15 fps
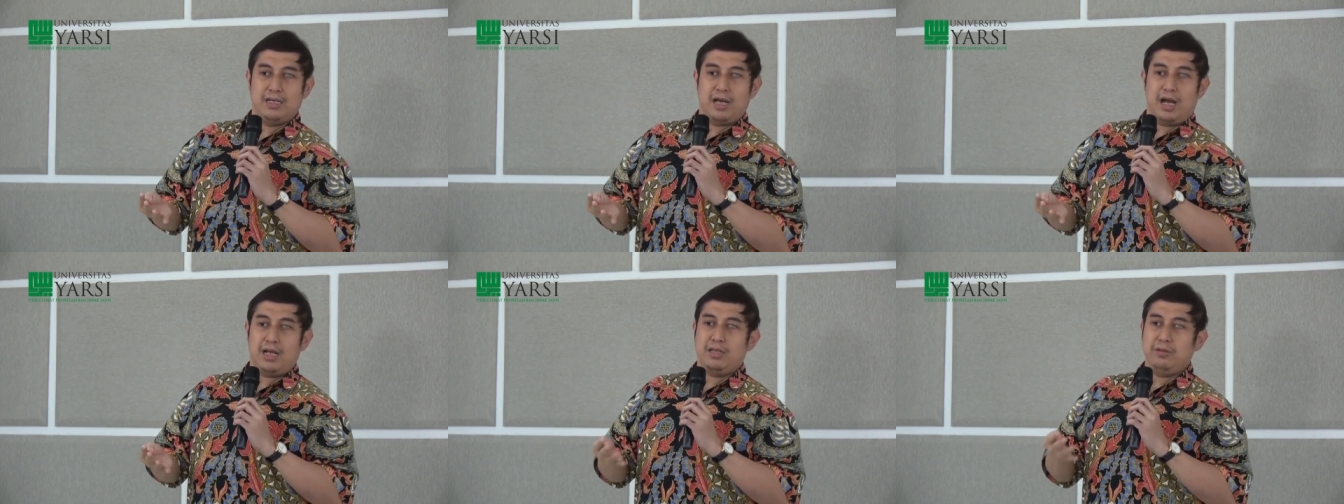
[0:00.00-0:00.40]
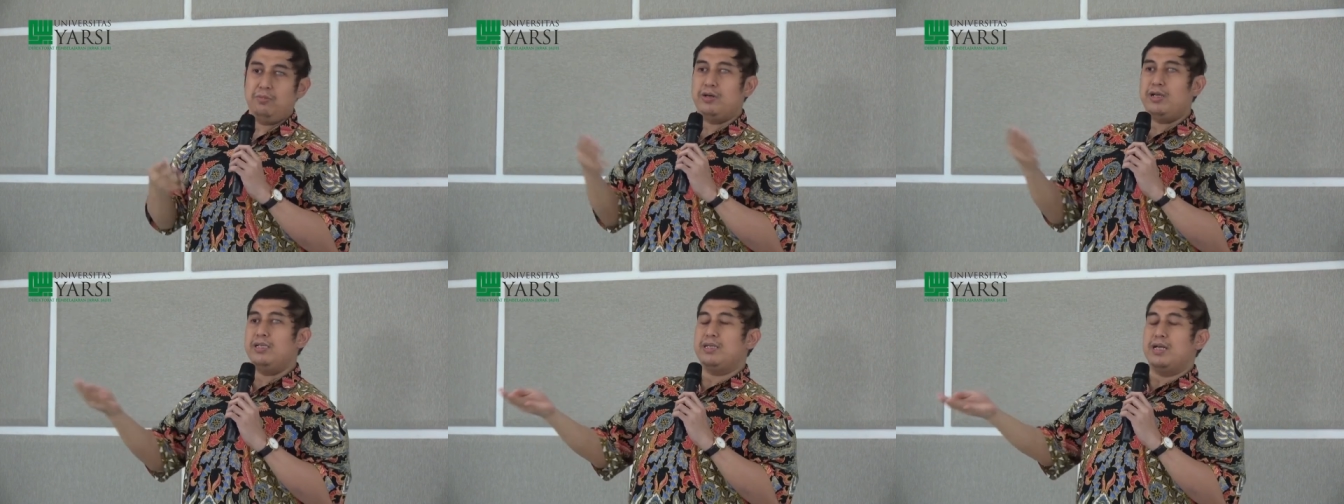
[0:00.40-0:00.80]
atau
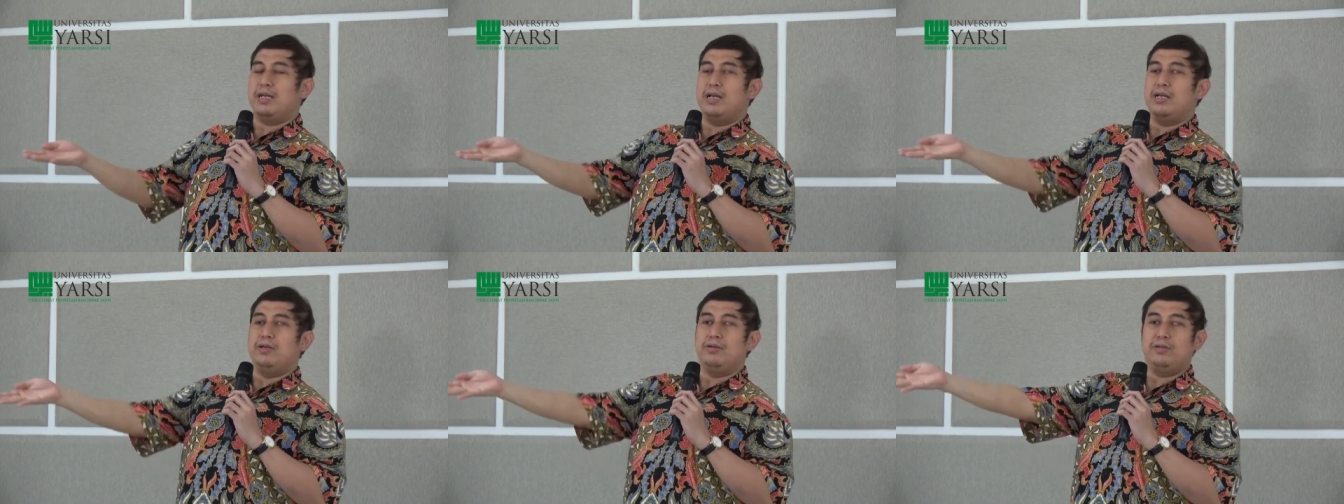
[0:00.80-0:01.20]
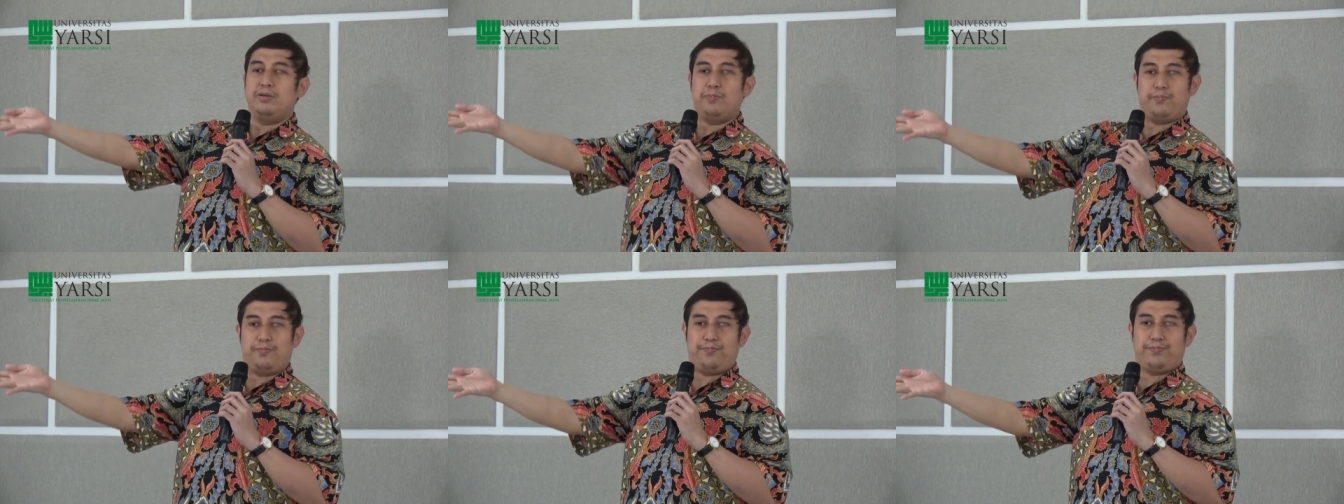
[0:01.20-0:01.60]
mungkin channel YouTube,
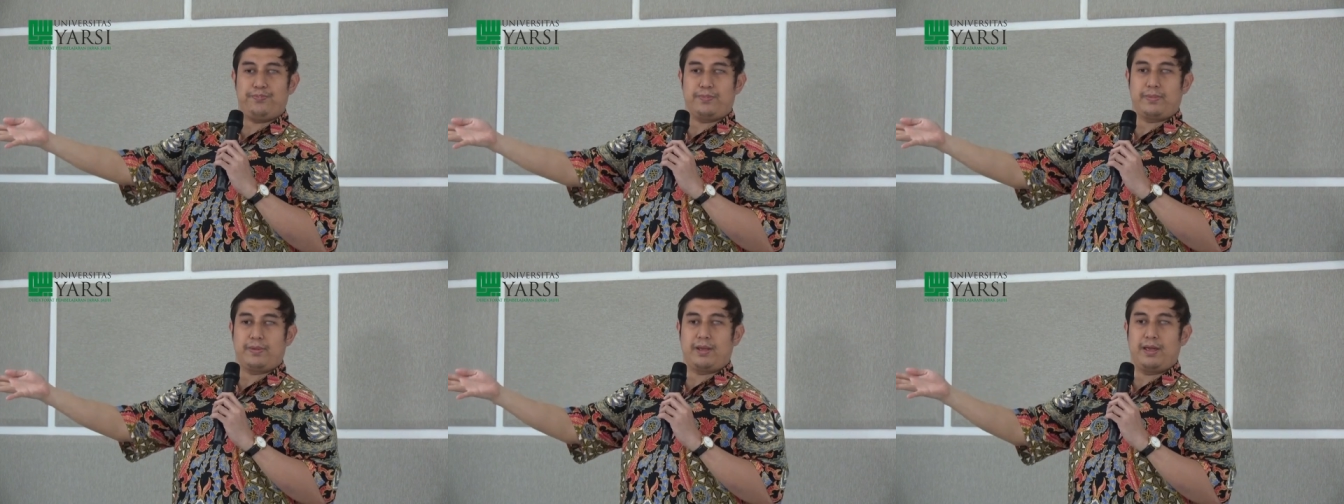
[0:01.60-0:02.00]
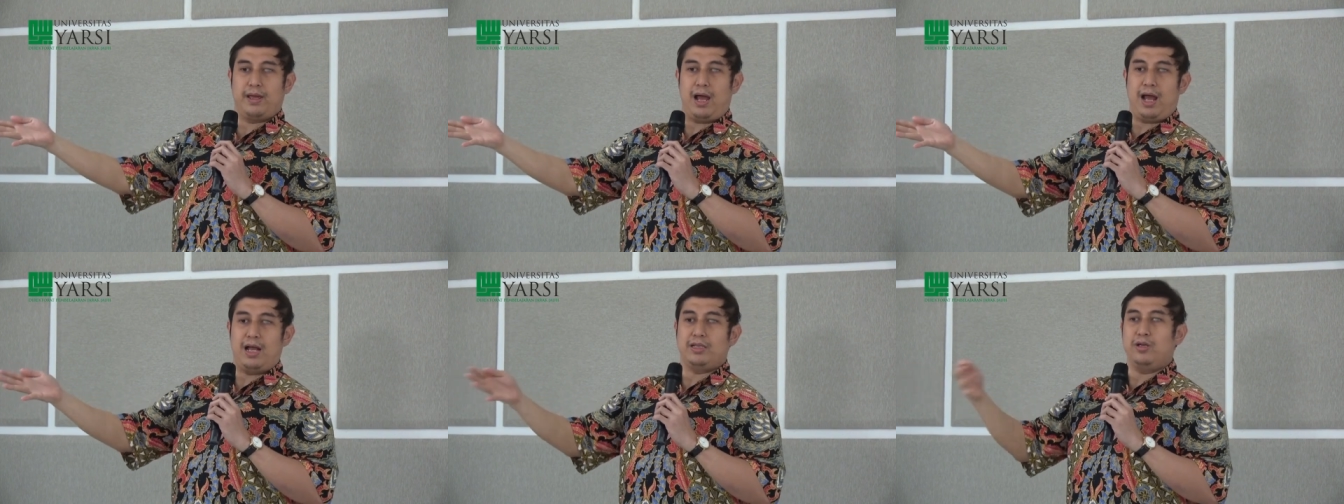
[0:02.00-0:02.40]

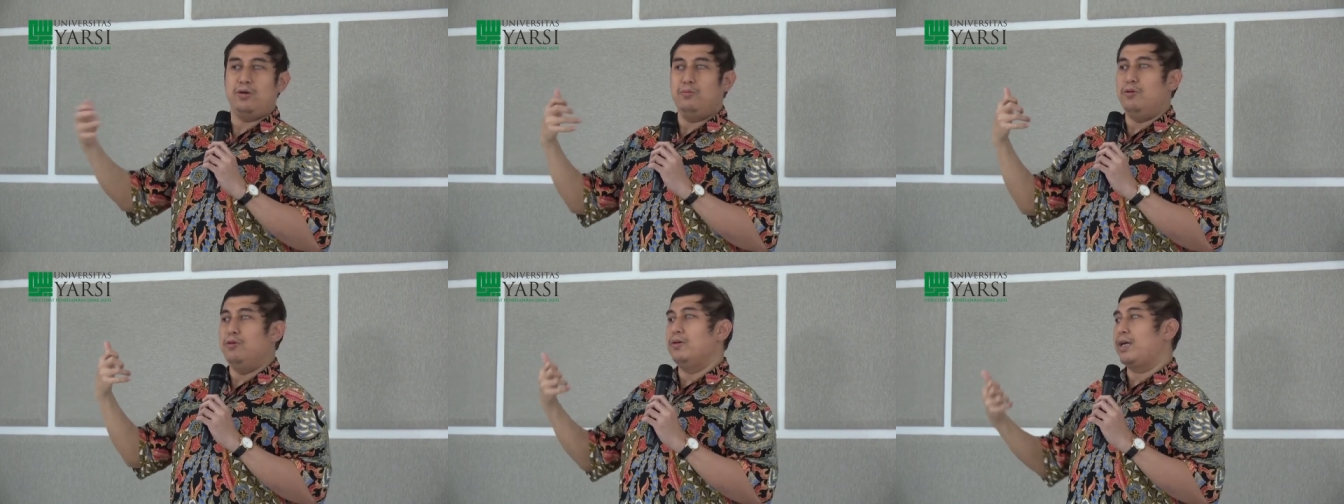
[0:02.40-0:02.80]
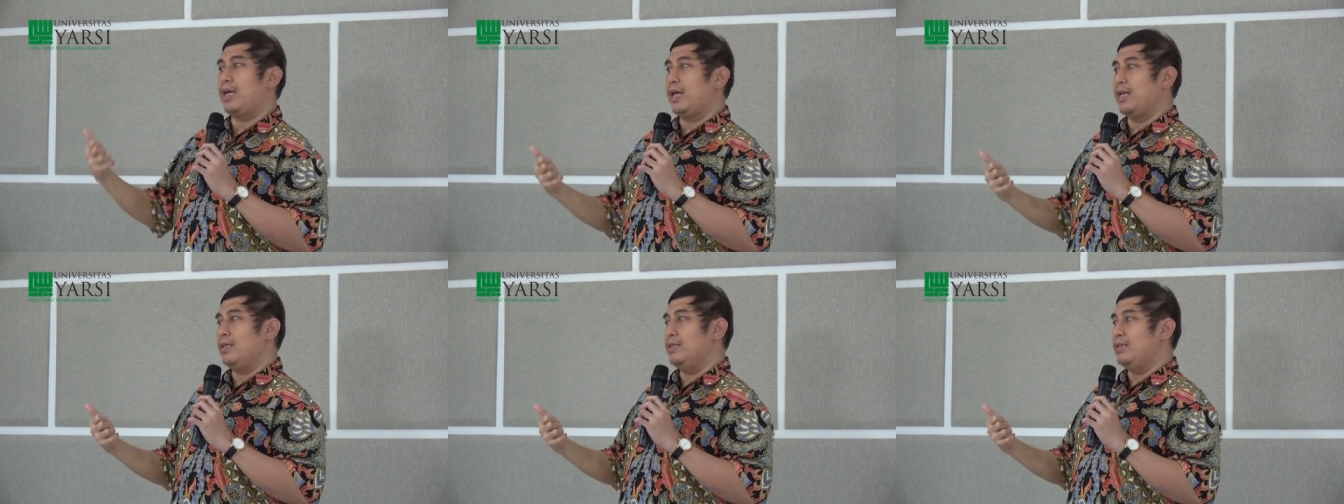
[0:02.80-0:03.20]
atau
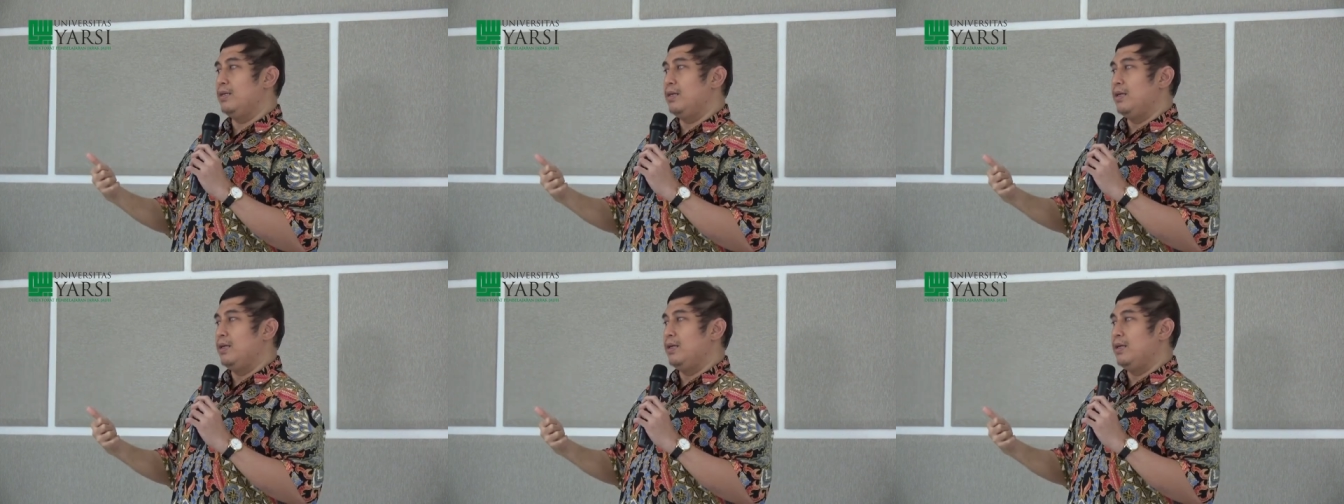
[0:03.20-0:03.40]
mungkin